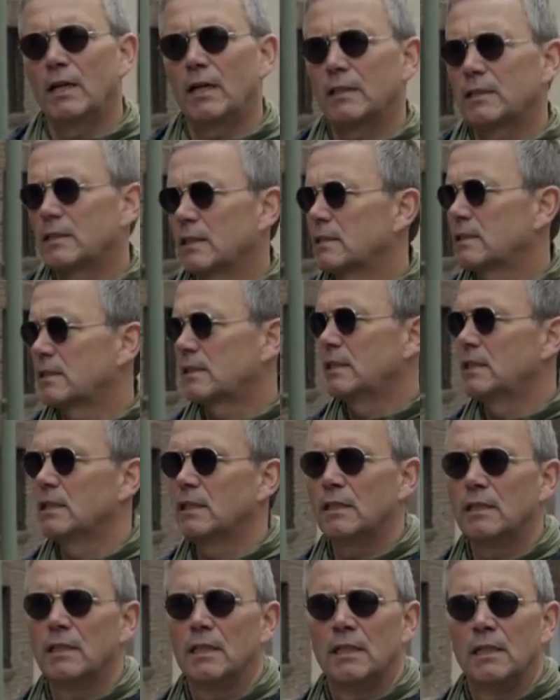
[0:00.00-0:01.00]
Wer hat jetzt
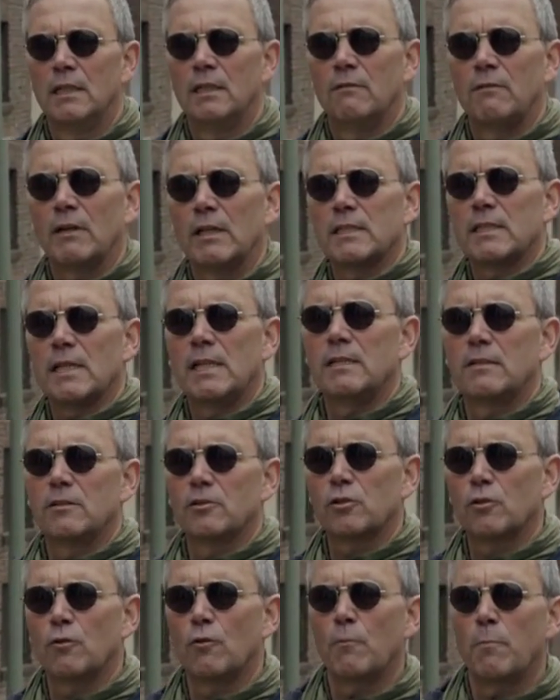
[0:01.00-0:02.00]
hier, war das Else
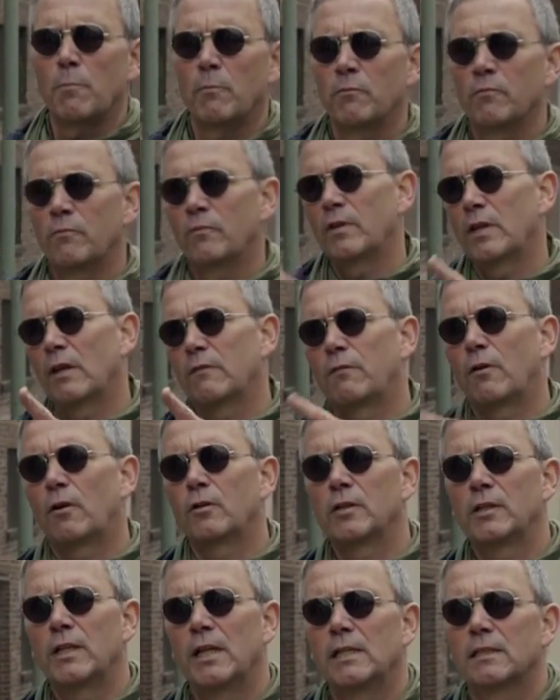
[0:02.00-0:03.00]
Schopen, wie
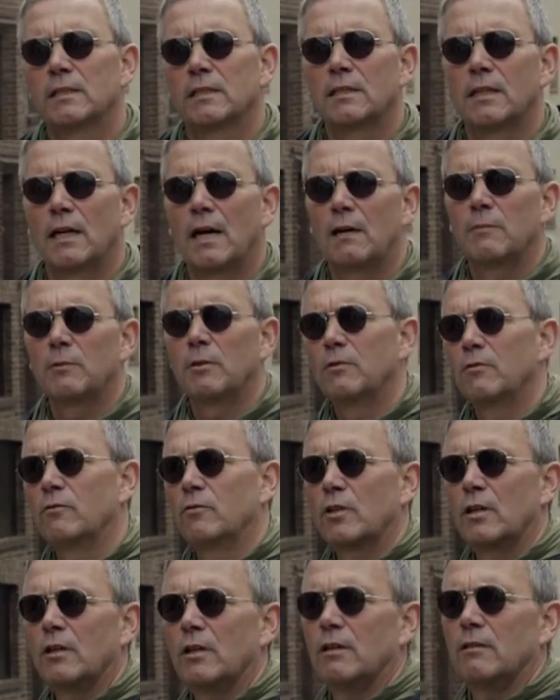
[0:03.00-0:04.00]
vorne die ältere Dame
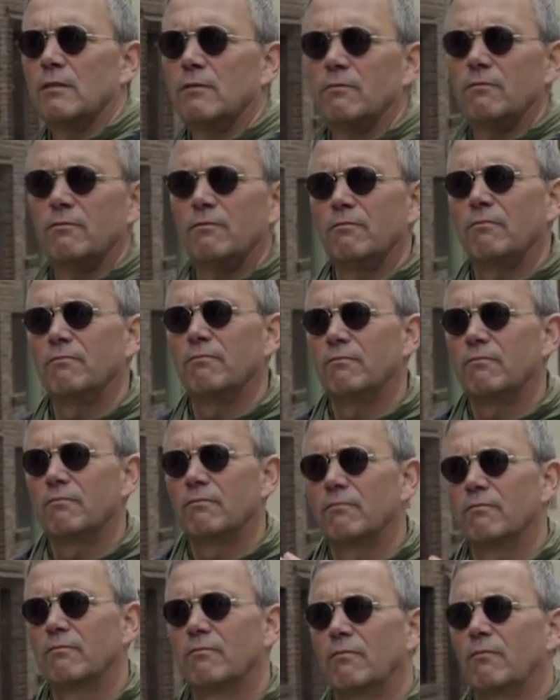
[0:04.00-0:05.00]
oder
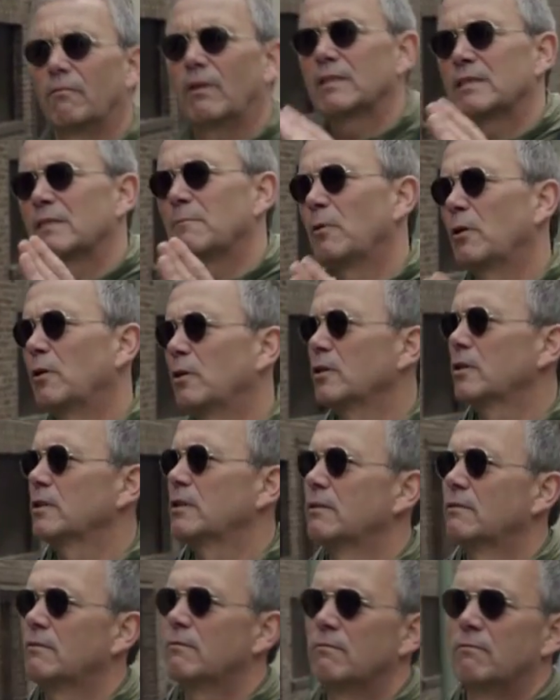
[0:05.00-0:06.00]
war es eine
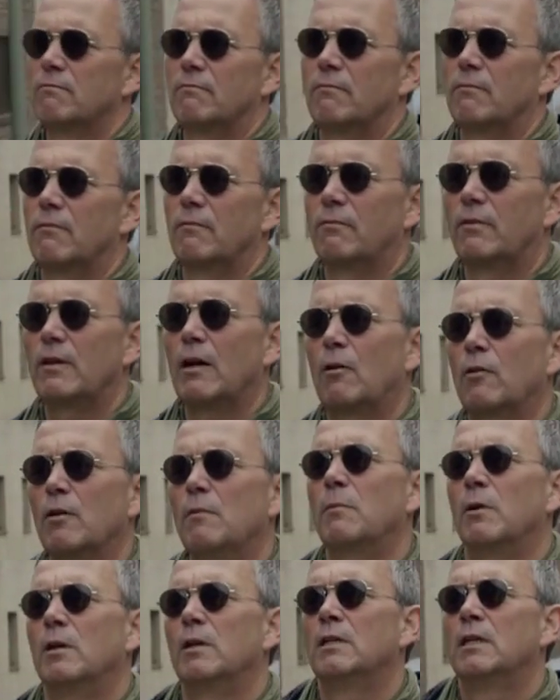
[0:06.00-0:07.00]
Bäuerin, wie auch
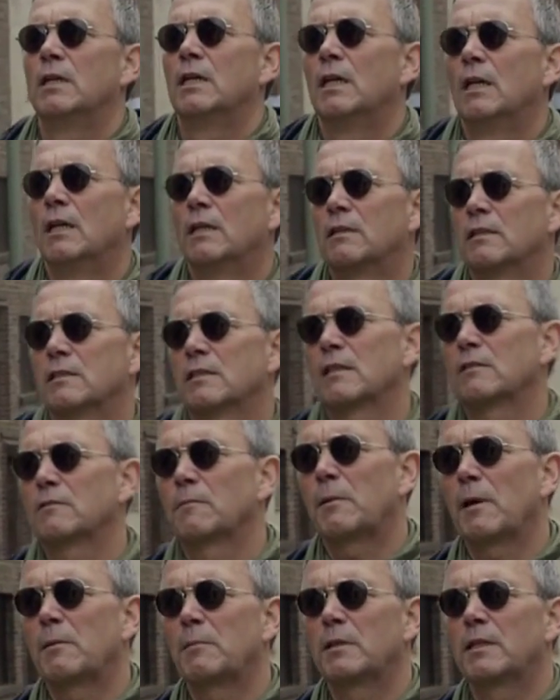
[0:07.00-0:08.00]
immer. Das sind
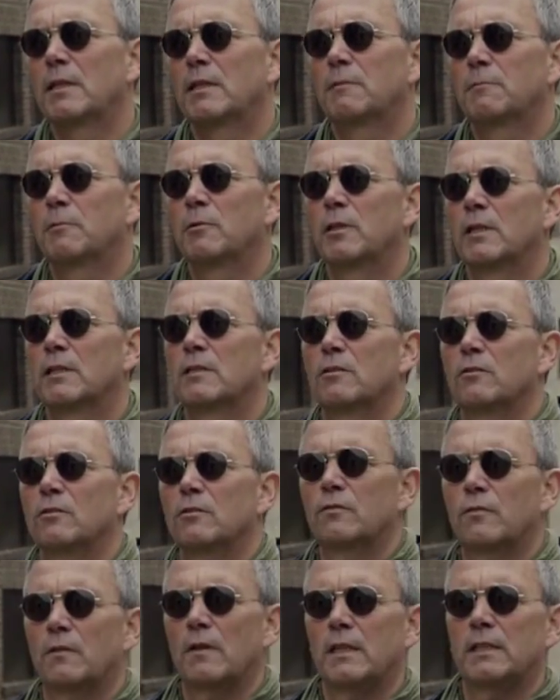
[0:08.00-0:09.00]
also permanent
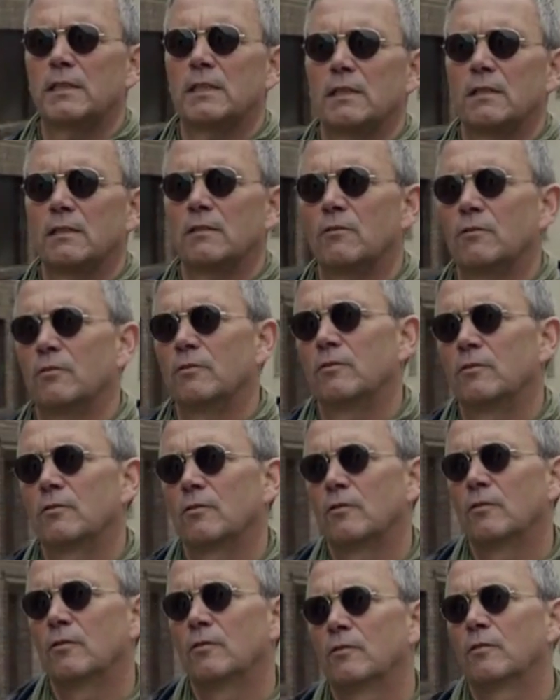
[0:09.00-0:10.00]
Projektionsflächen
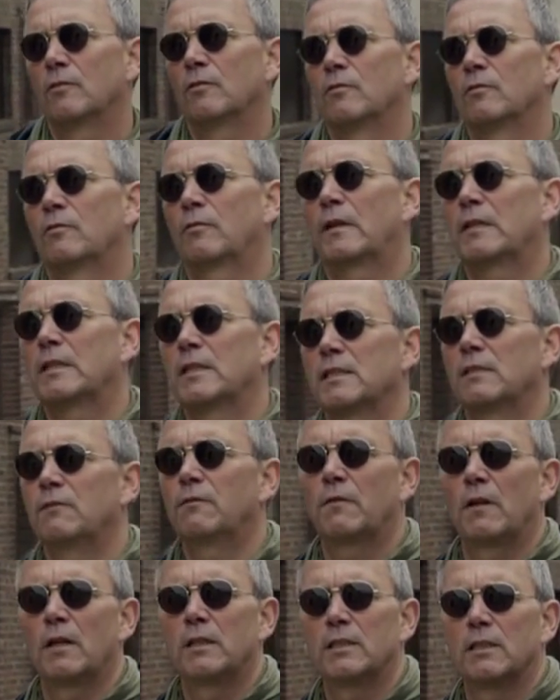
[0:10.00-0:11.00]
und, und, und
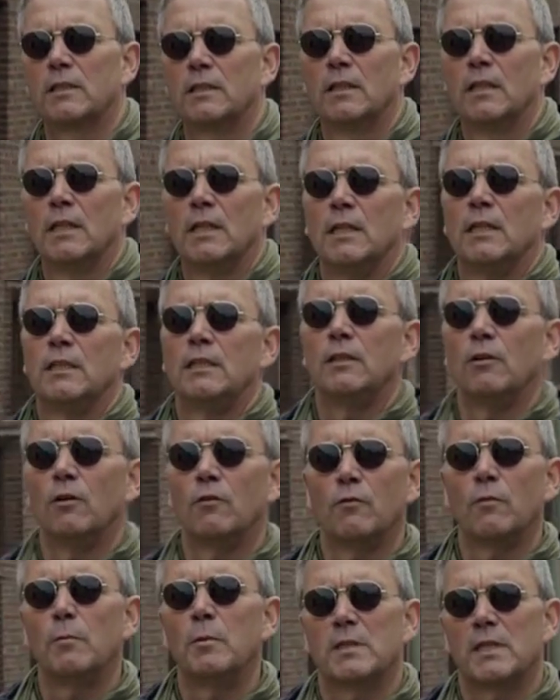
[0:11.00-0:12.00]
Fantasieflächen, die
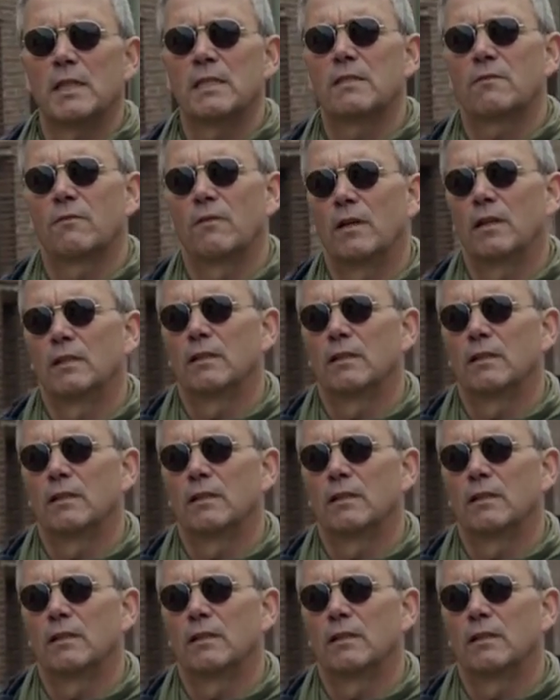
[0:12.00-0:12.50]
irgendwo besetzt